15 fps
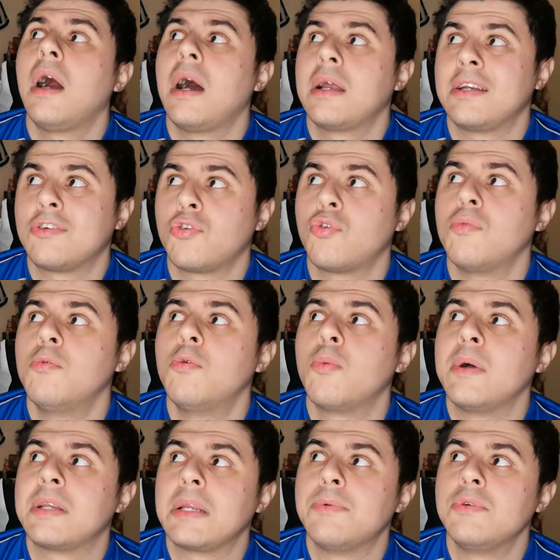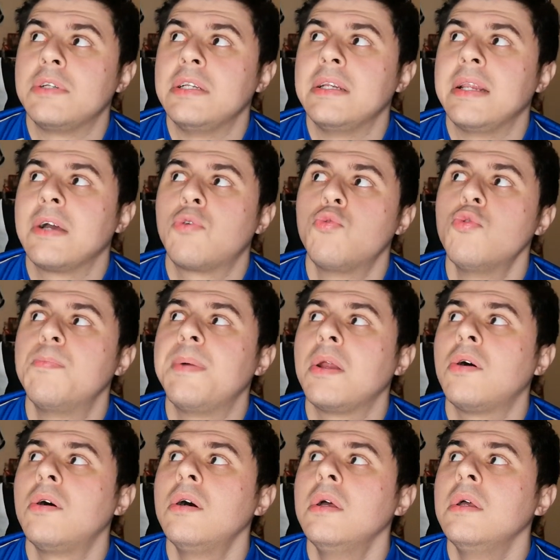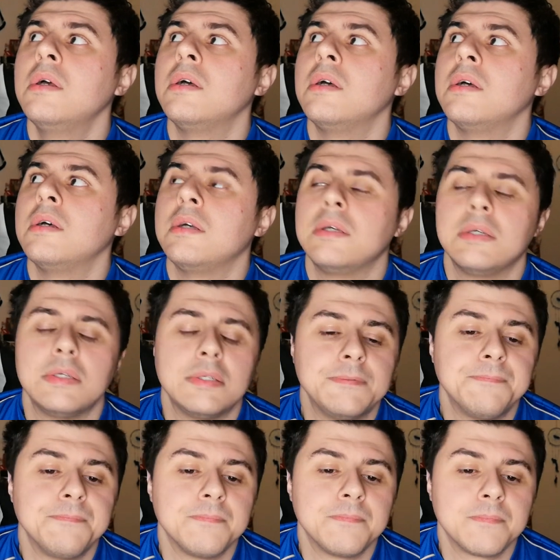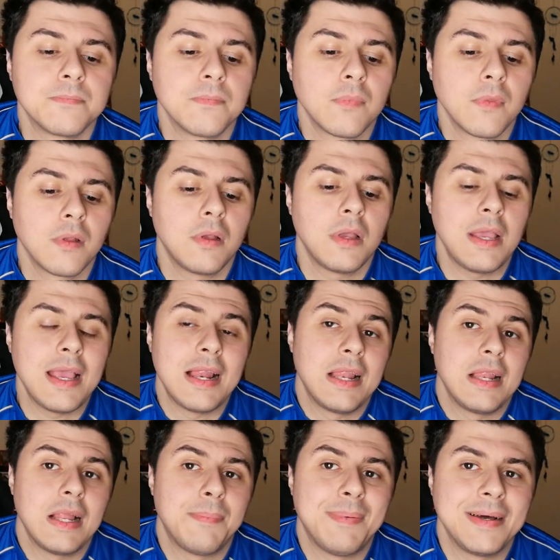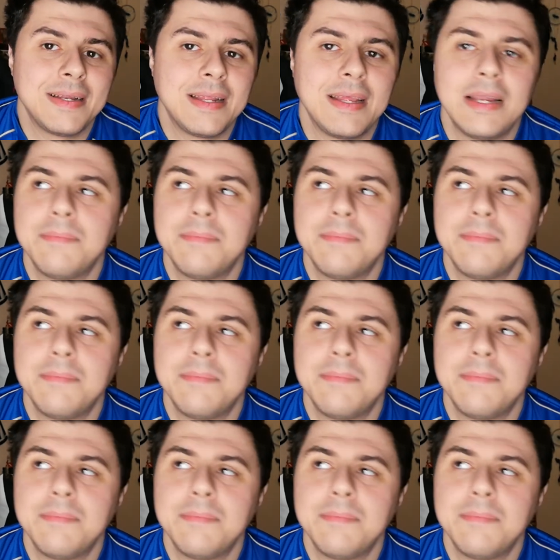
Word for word: ha andato comunque tre minuti di recupero ehm, e la,